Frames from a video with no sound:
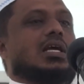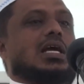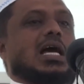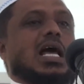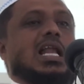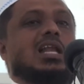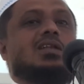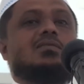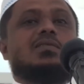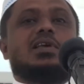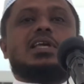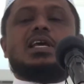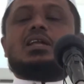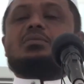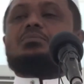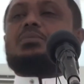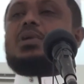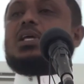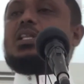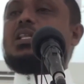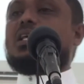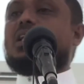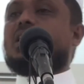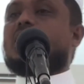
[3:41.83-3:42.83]
கல்வி
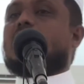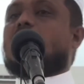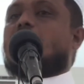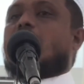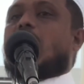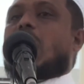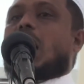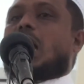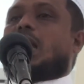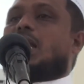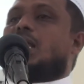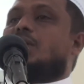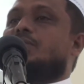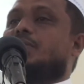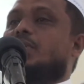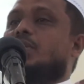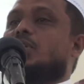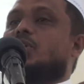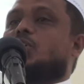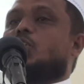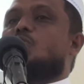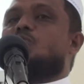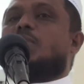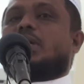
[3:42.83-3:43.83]
என்பது
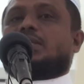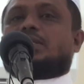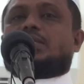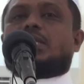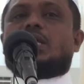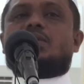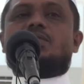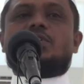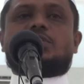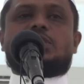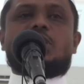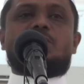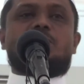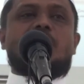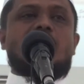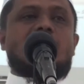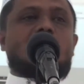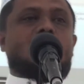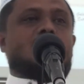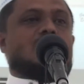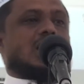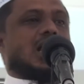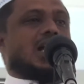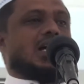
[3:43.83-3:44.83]
அனைவருக்கும் அத்தியாவசியமான
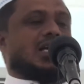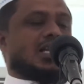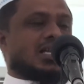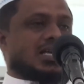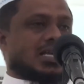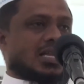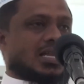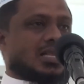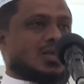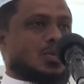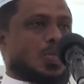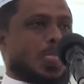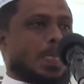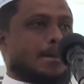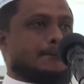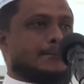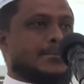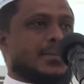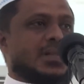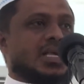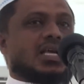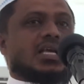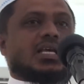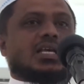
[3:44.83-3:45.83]
ஒன்றாக இருக்கிறது
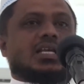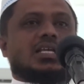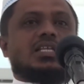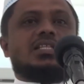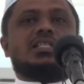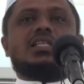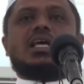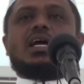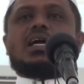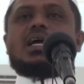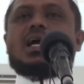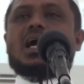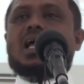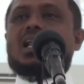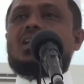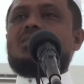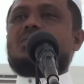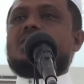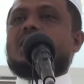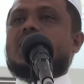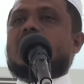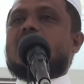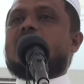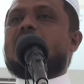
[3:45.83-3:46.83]
இந்த
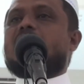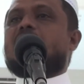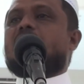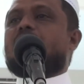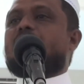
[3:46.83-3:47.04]
கல்வியை